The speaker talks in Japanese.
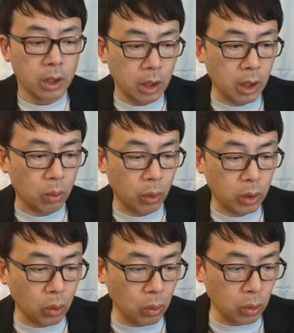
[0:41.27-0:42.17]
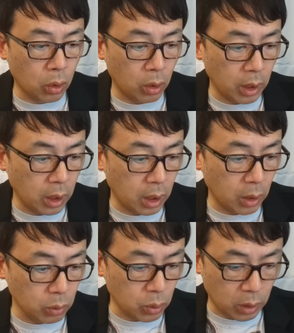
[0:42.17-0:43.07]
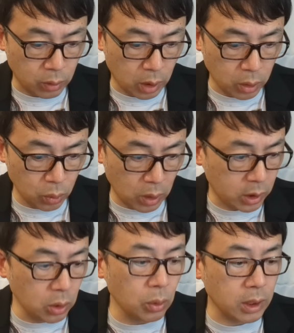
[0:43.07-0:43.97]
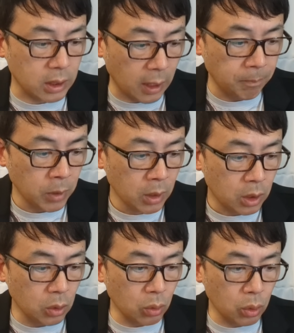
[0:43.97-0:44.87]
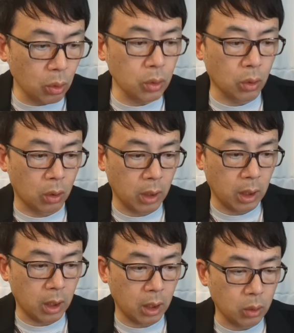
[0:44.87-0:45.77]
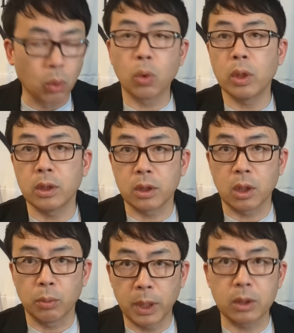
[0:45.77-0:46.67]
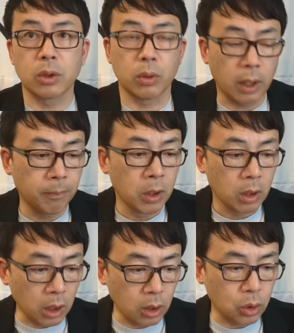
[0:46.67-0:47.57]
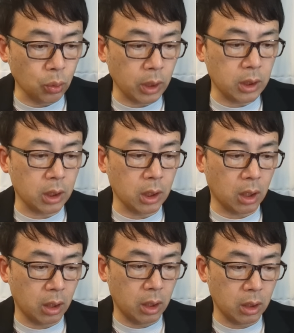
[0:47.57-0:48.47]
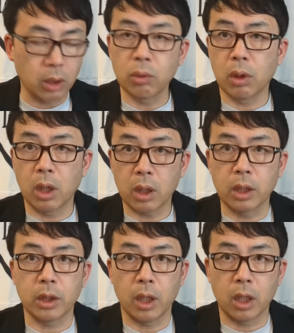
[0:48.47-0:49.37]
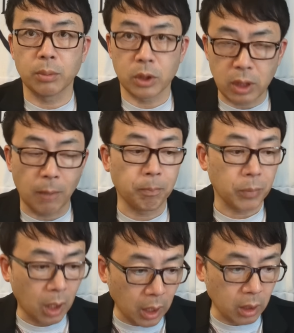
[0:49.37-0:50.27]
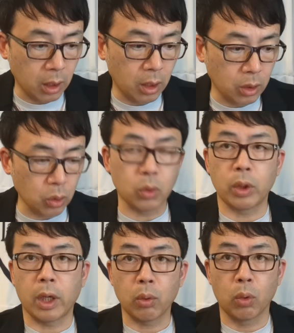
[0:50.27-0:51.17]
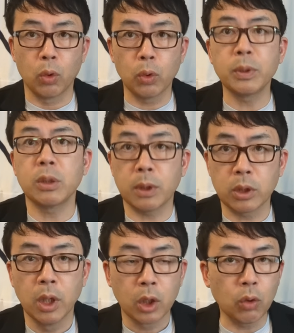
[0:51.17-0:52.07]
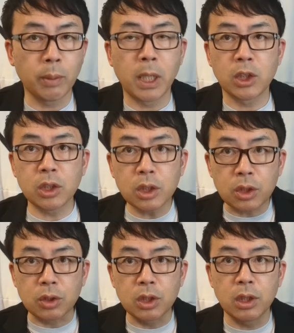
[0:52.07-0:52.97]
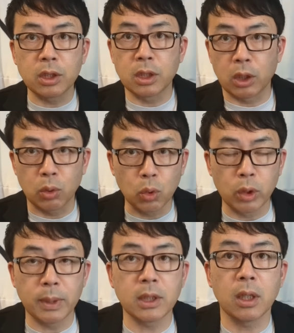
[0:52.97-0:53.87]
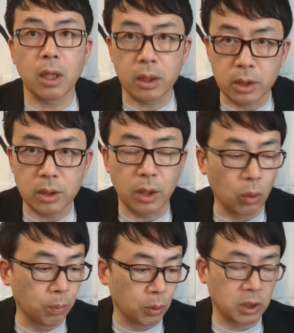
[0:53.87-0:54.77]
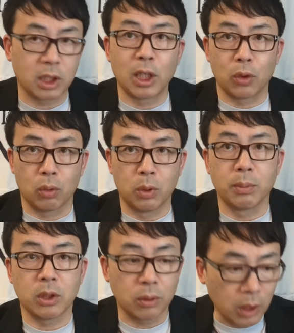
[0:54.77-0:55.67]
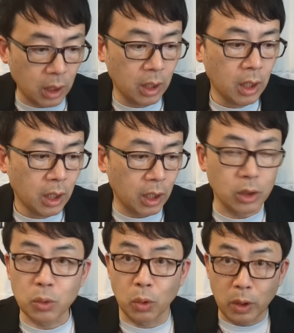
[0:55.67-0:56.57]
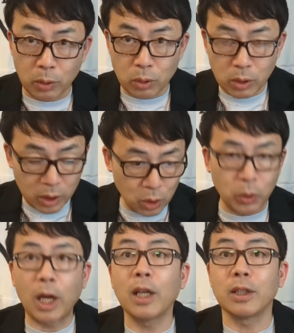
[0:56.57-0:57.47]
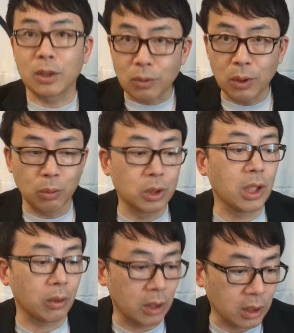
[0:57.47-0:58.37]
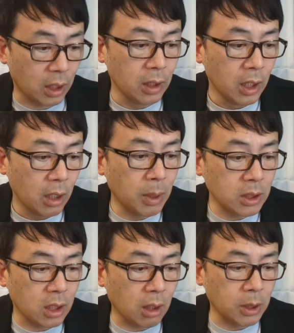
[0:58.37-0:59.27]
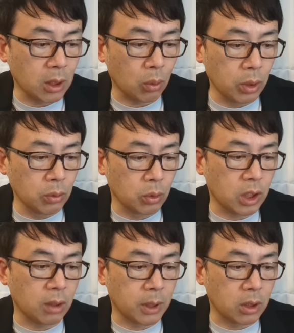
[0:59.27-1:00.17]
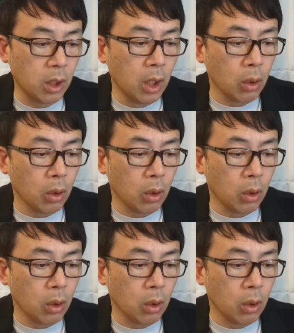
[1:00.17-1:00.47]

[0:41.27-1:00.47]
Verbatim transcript: でね、これ今日の、おそらく、昨日ですね、昨日の夜の、投稿なんですけれども、X のね、かなり衝撃的な、内容が書いてありました。はい、ちょっとね、これお読みします。今日はまあ、事実陳列罪と取り混ぜながらですね、論評していきたいと思いますのでね、ちょっと引用長いんですけどね、お付き合いください。まずね、玉木さんこんな風におっしゃってます。